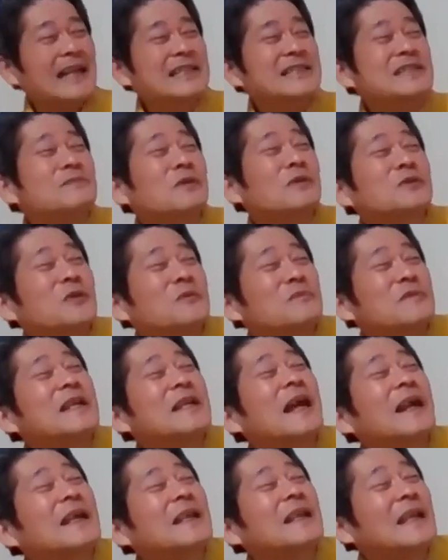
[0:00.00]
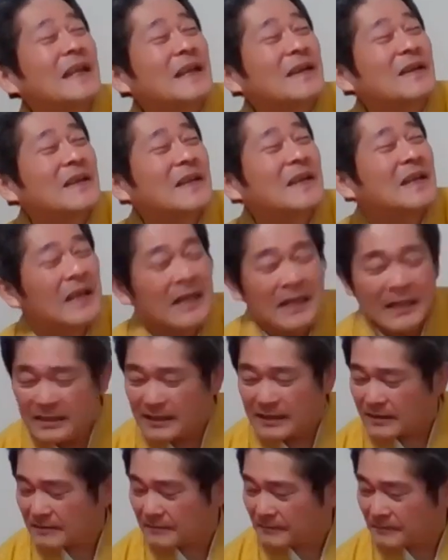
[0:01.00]
足元見られねえように。
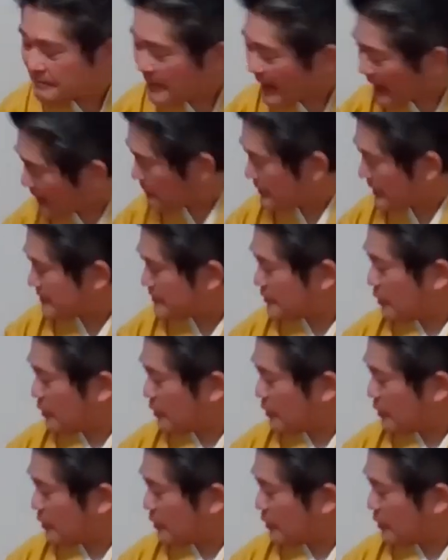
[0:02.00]
バカめ、